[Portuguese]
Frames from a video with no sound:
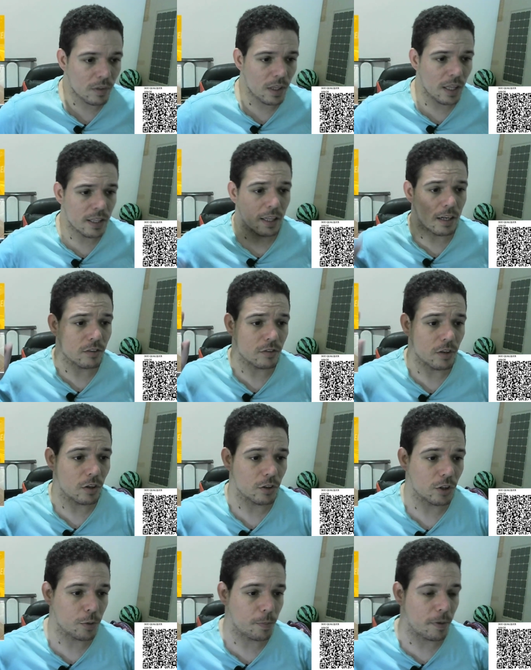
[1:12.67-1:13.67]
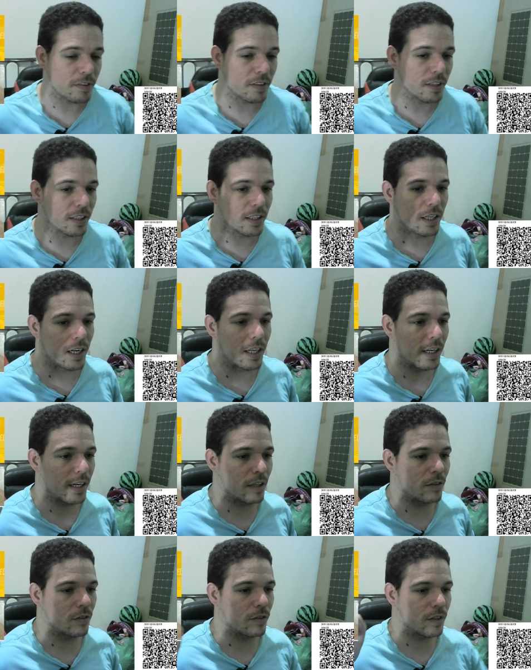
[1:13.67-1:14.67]
Tem a nossa loja de parceira aqui, galera,
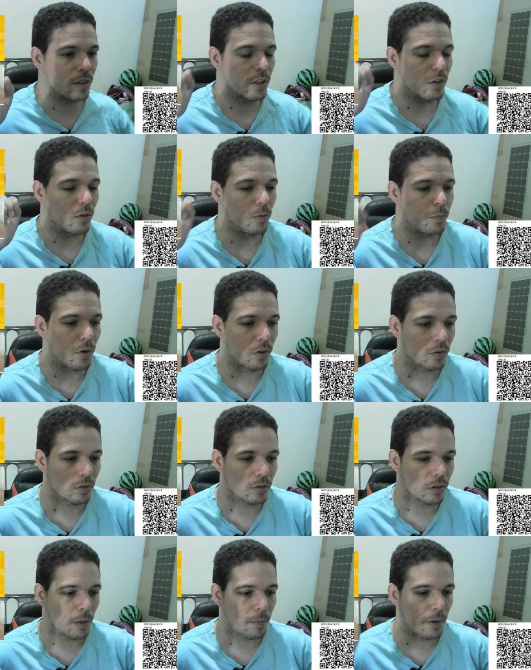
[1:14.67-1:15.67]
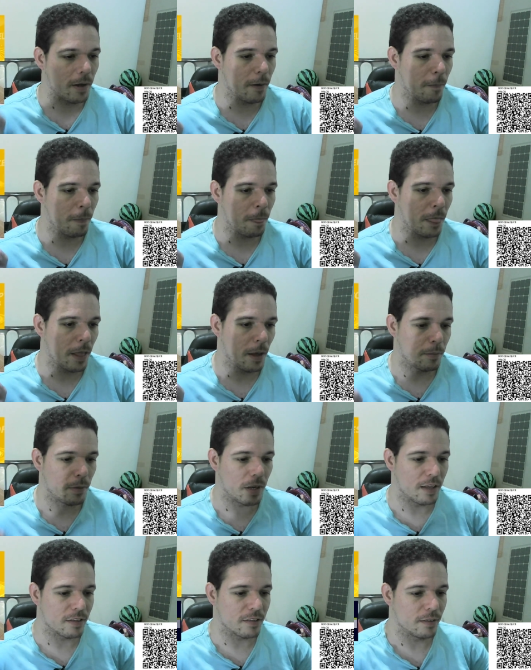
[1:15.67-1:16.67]
caso vocês queiram algum produto também,
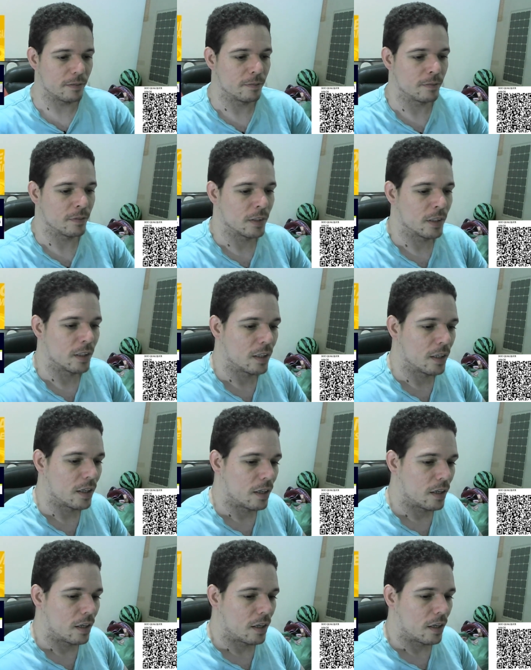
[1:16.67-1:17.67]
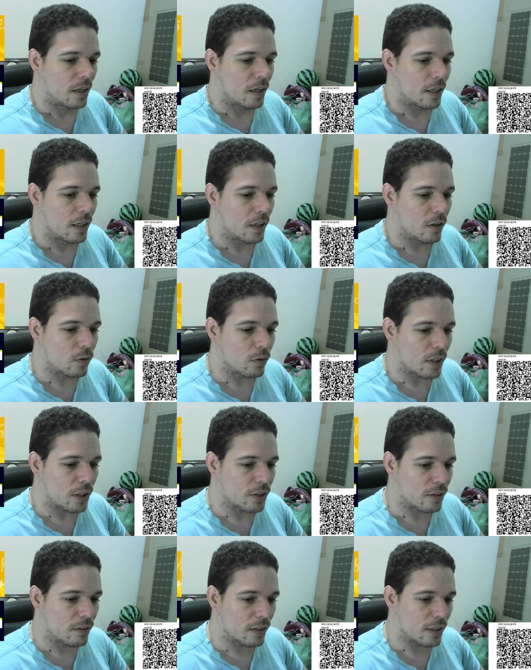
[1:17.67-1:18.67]
beleza? E eu estou
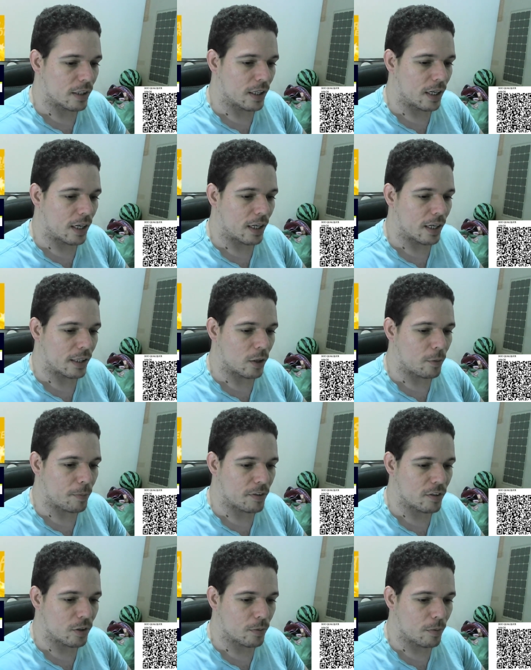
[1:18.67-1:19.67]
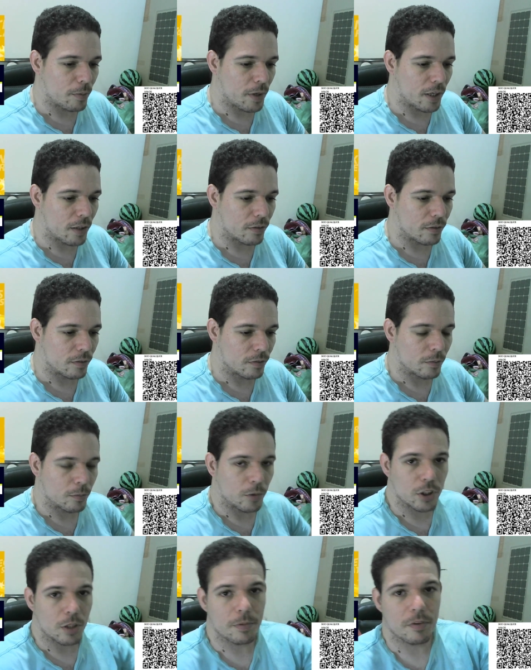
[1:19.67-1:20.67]
testando aqui, galera, até o presente momento. Vou
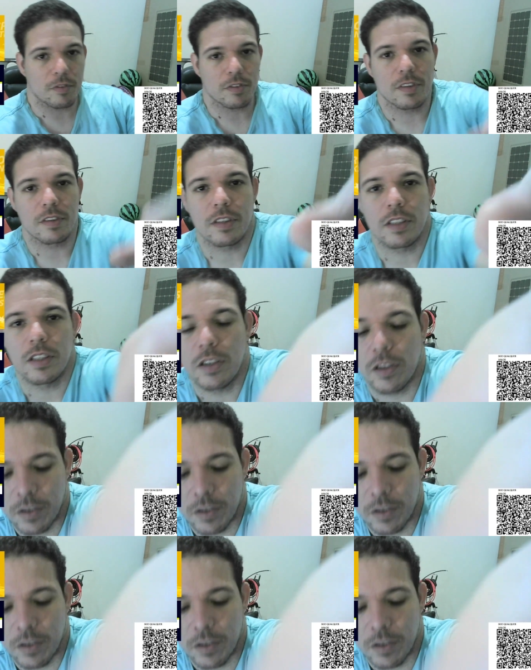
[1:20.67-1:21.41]
mostrar para vocês aqui, ó.